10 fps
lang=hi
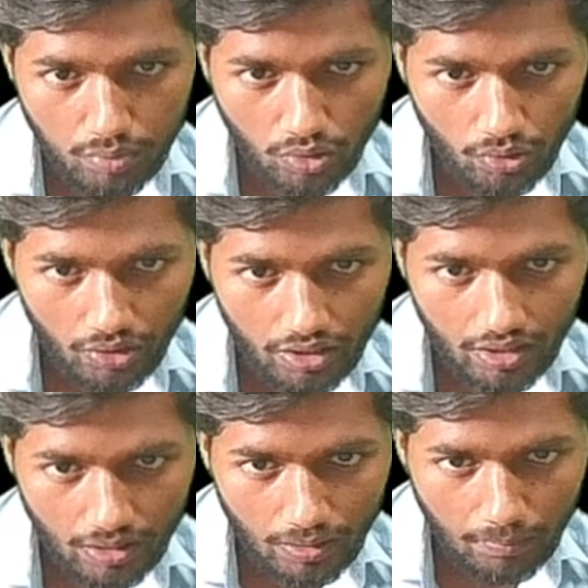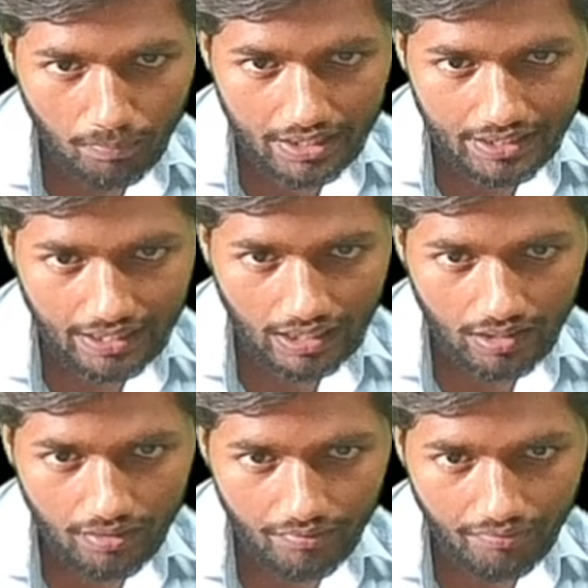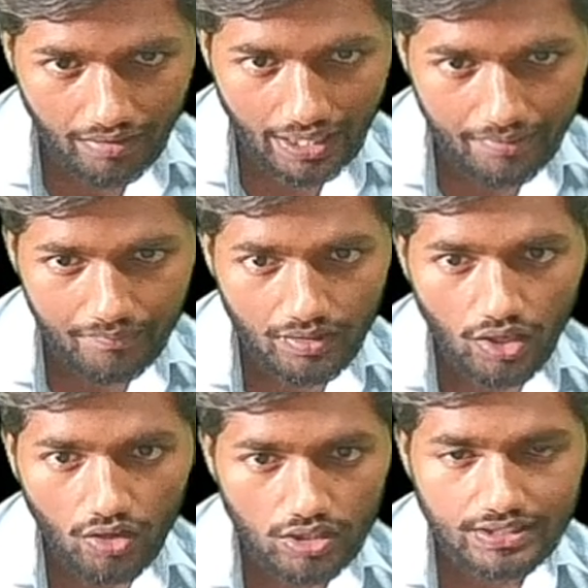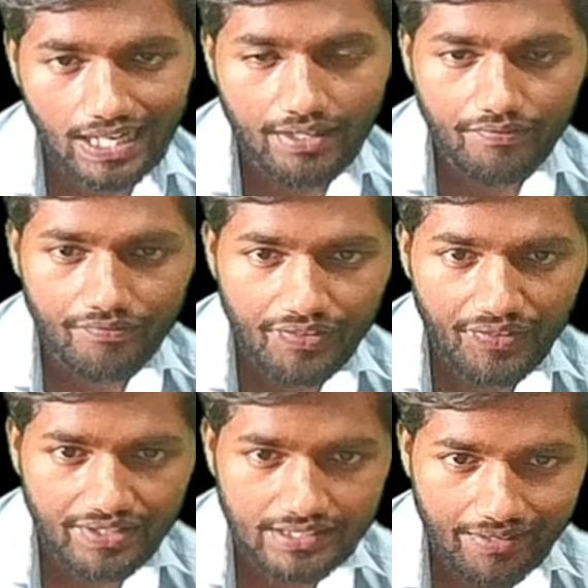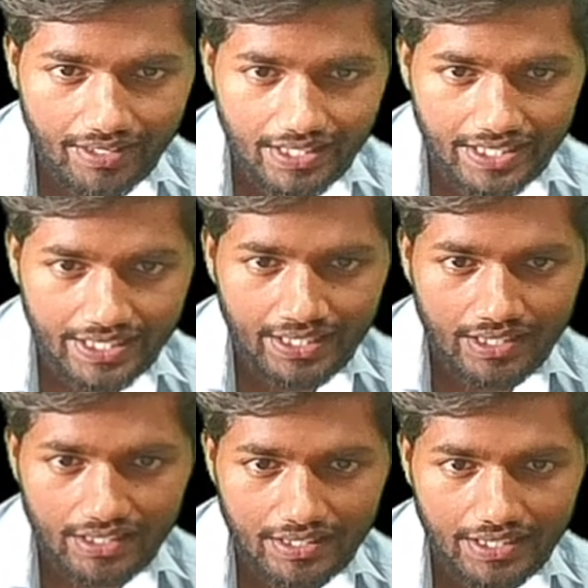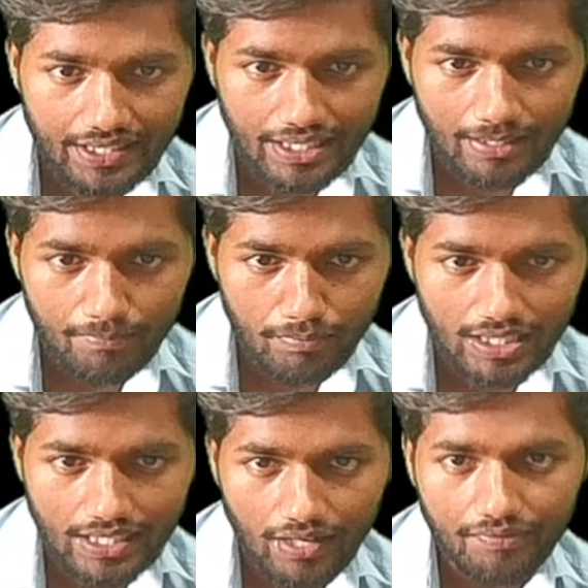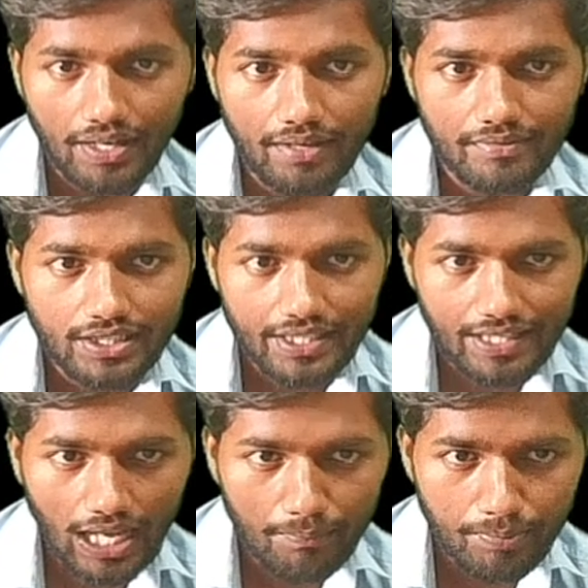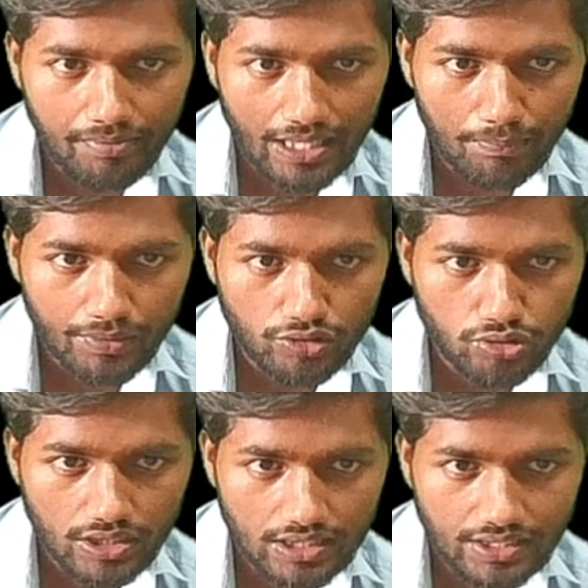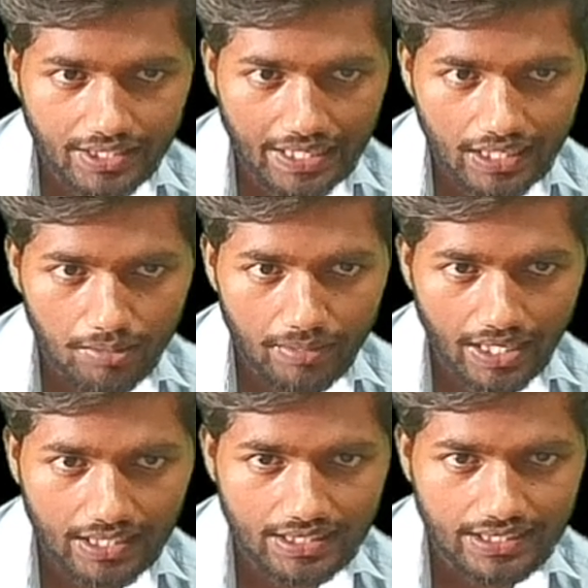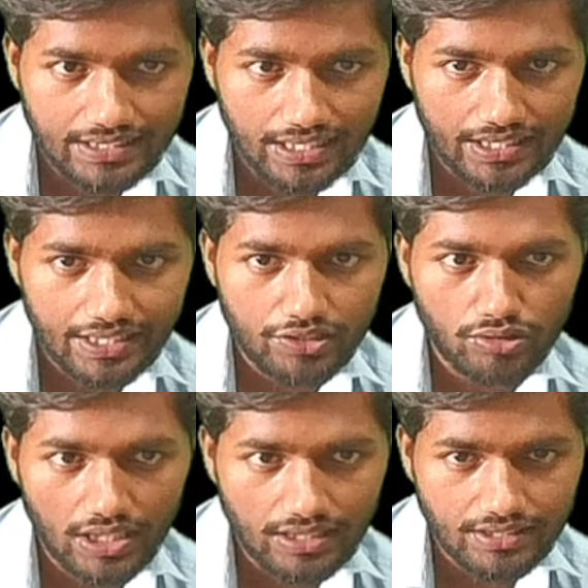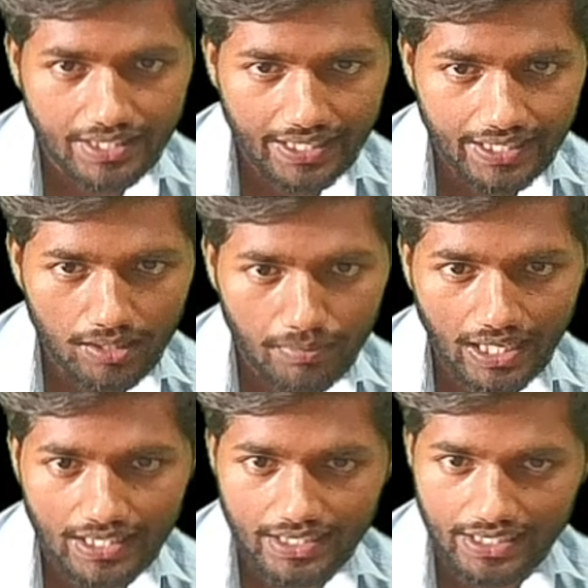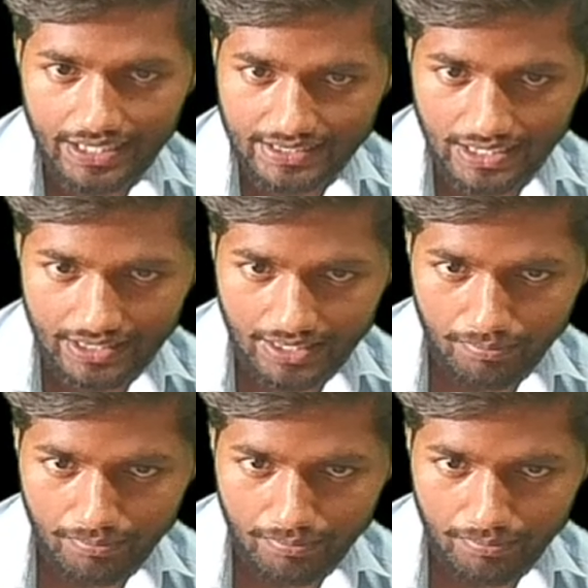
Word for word: फोर बट्टा फाइव और साइन फिफ्टी सेवन डिग्री थ्री बट्टा फाइव यहाँ पे भी आप एक छोटा सा ट्रैंगल बना के लिख सकते हैं छोटा सा ट्रैंगल बना के लिख सकते